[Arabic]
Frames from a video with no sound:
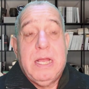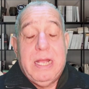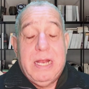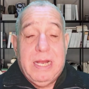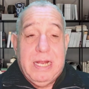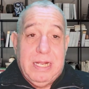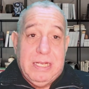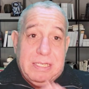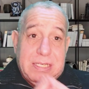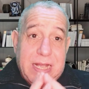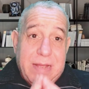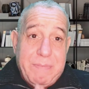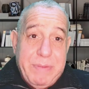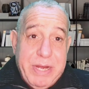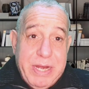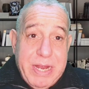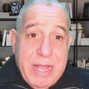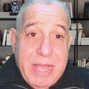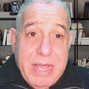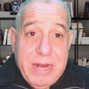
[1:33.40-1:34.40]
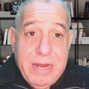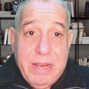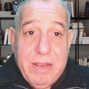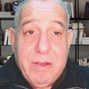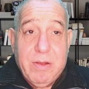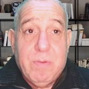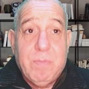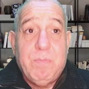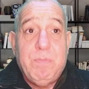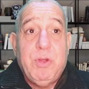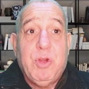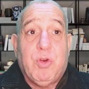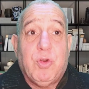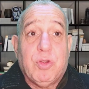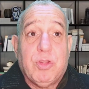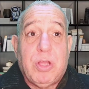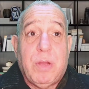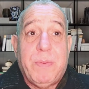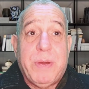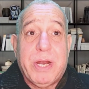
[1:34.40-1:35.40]
الحزام الناري
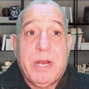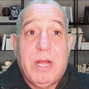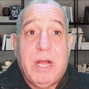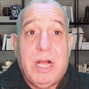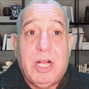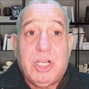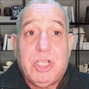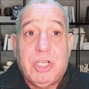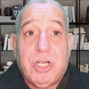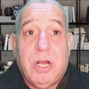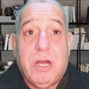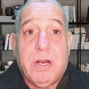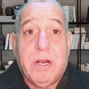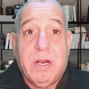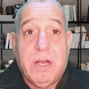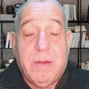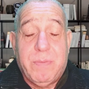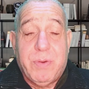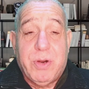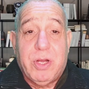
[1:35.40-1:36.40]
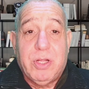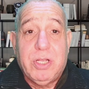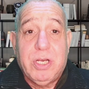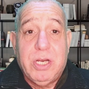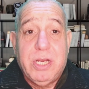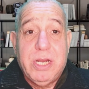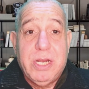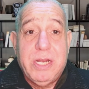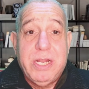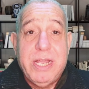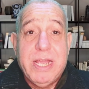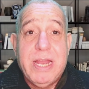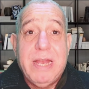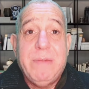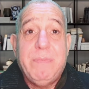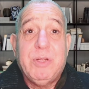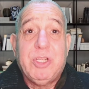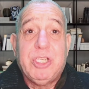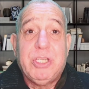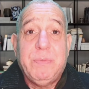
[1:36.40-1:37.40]
بيعتبر أشهر الأمراض الجلدية اللي
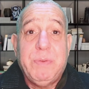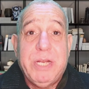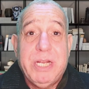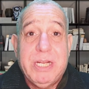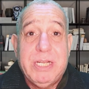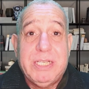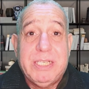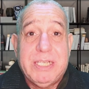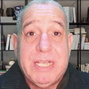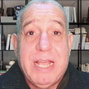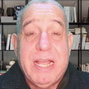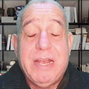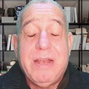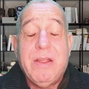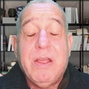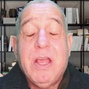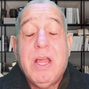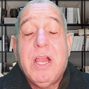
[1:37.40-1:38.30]
بتصيب الإنسان